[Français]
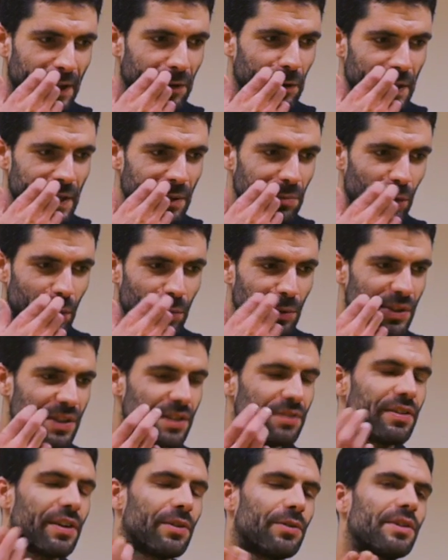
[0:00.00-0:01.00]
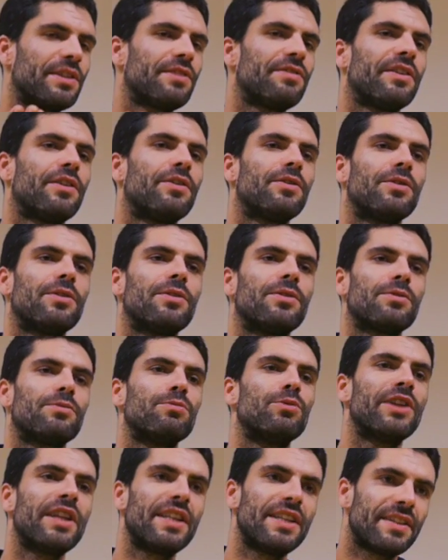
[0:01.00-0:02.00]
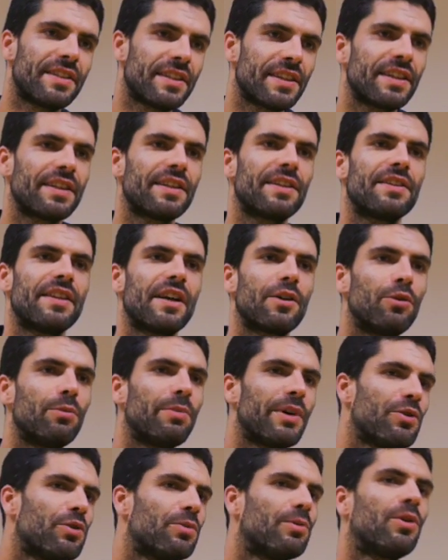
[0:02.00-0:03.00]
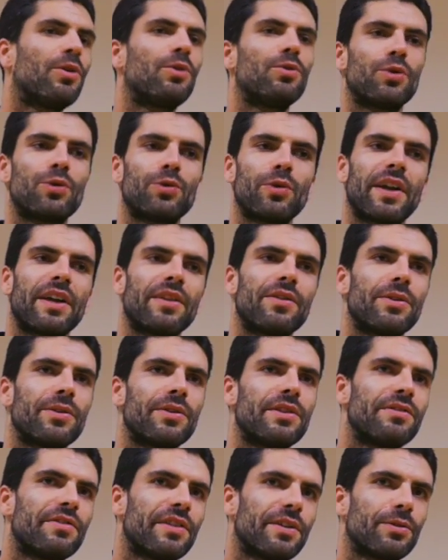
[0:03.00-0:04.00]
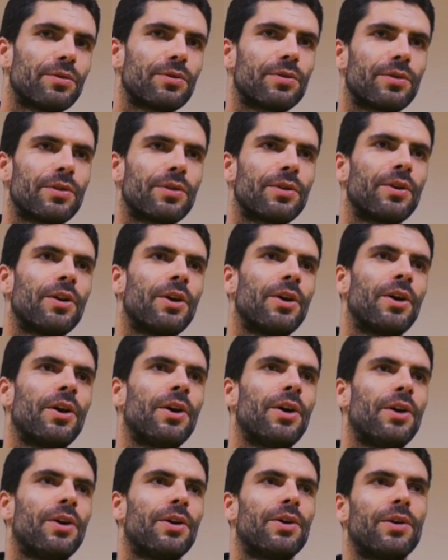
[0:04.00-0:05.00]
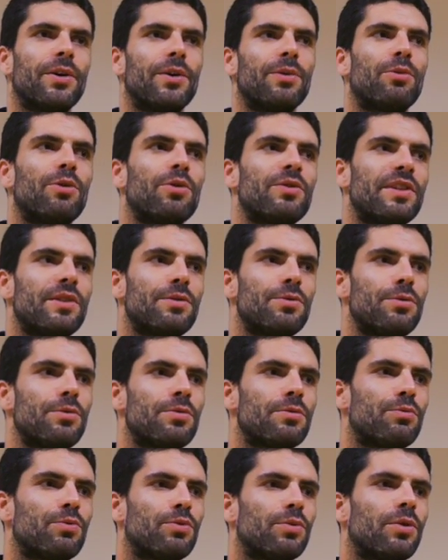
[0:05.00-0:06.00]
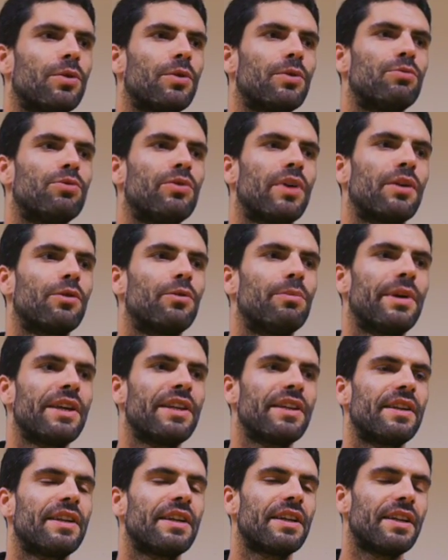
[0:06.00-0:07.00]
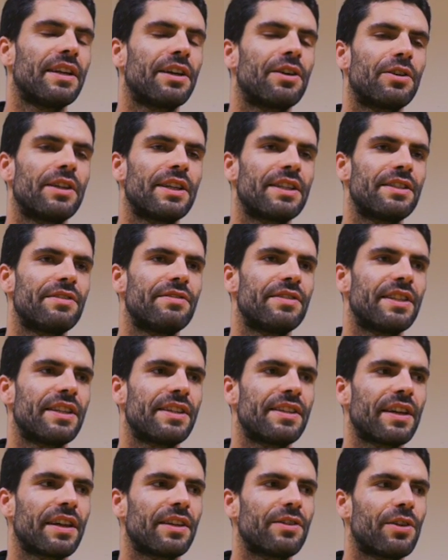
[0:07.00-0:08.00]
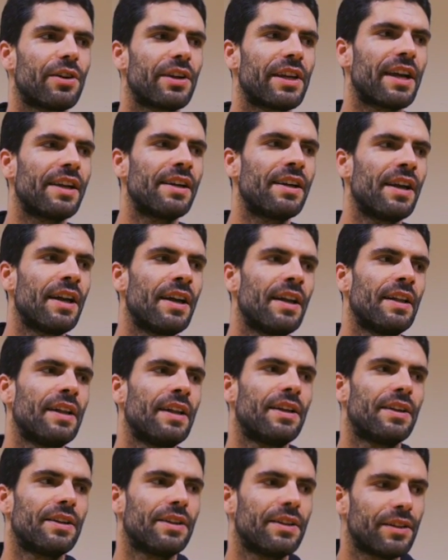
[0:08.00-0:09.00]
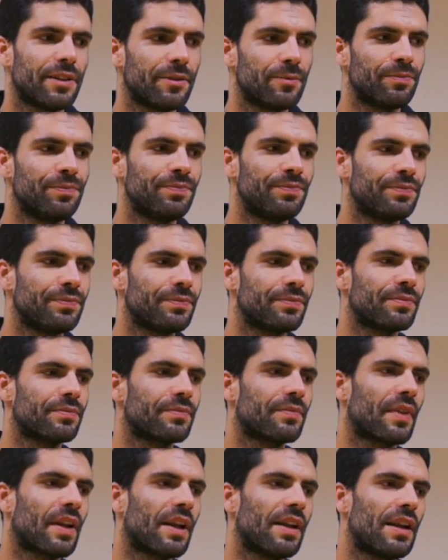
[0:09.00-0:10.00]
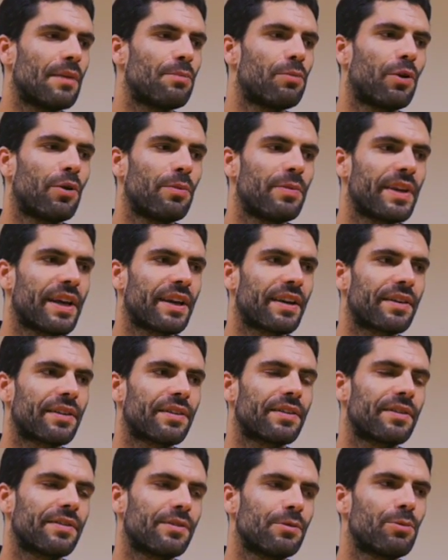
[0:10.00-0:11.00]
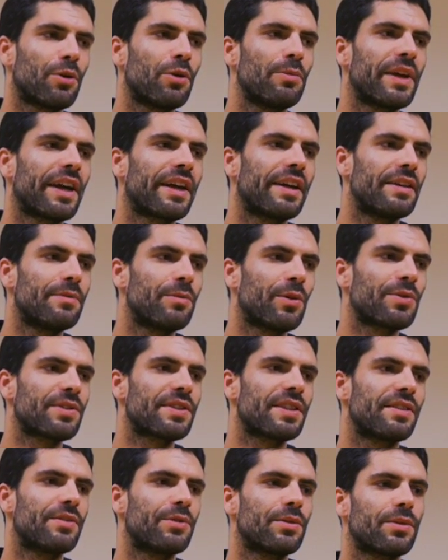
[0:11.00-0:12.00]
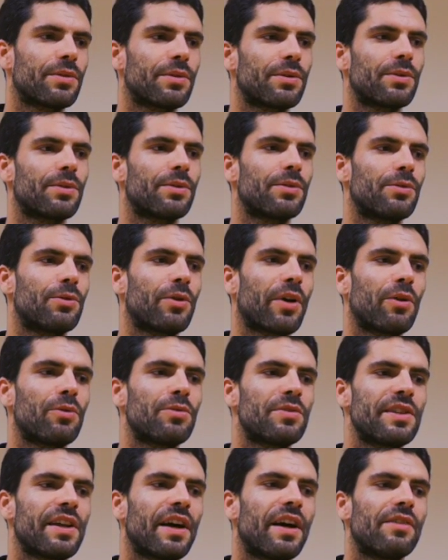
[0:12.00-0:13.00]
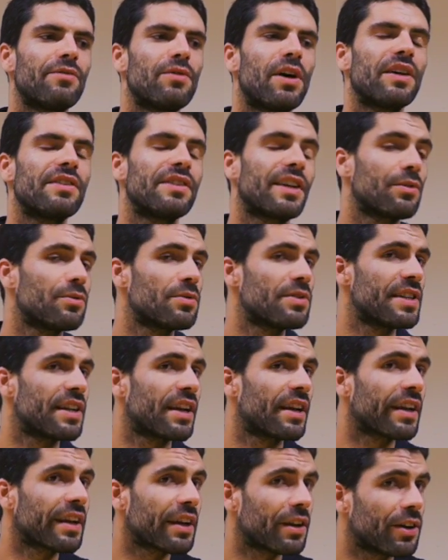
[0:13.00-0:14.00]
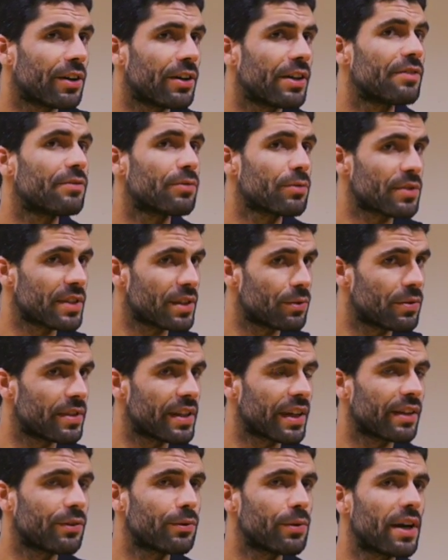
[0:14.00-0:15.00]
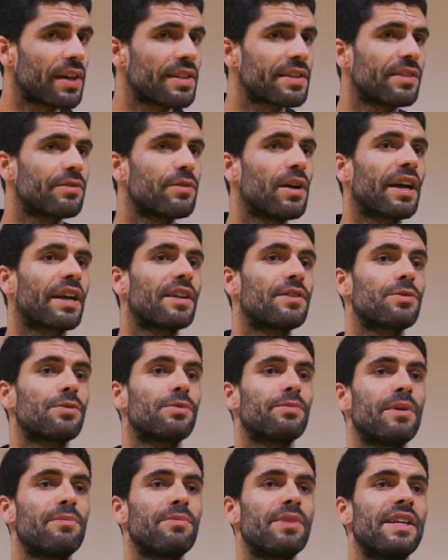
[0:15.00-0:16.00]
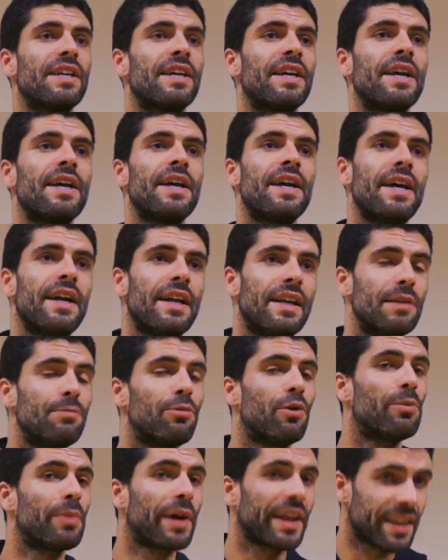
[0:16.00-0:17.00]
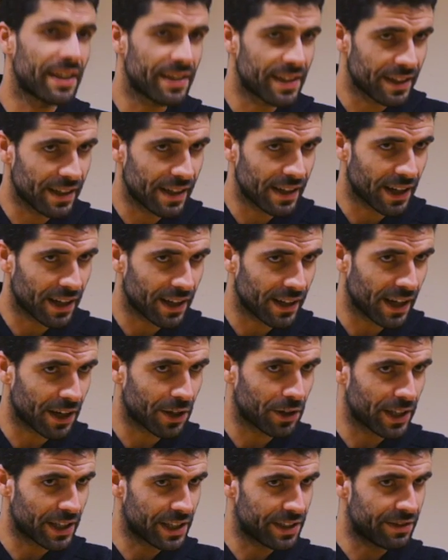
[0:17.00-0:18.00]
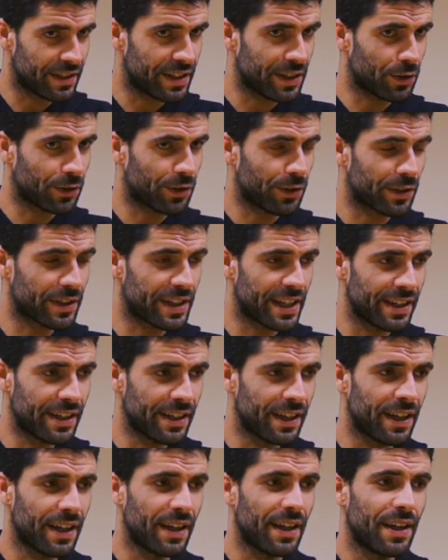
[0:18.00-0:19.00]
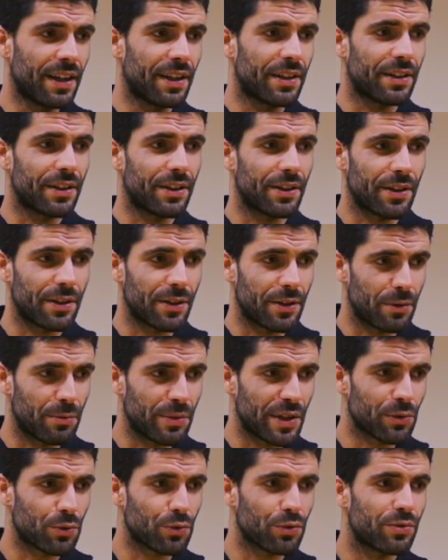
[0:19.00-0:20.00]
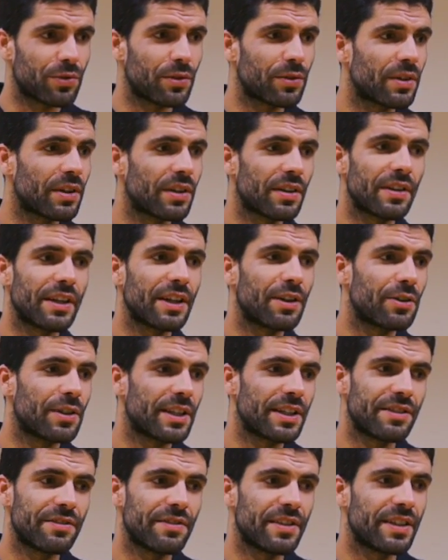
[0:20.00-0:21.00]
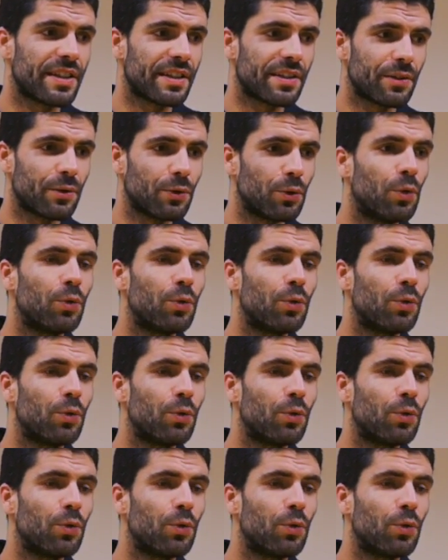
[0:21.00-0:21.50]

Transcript: de lien propose différentes, modalités d'accompagnement ou en tout cas de différents euh, euh, processus euh, pour, accompagner les, collectivités territoriales. la première, le premier élément, c'est de, réussir à avoir un diagnostic agricole et foncier du territoire, savoir quelles sont même les, propriétés de la, collectivité en tant que telle. bien souvent, les collectivités ont,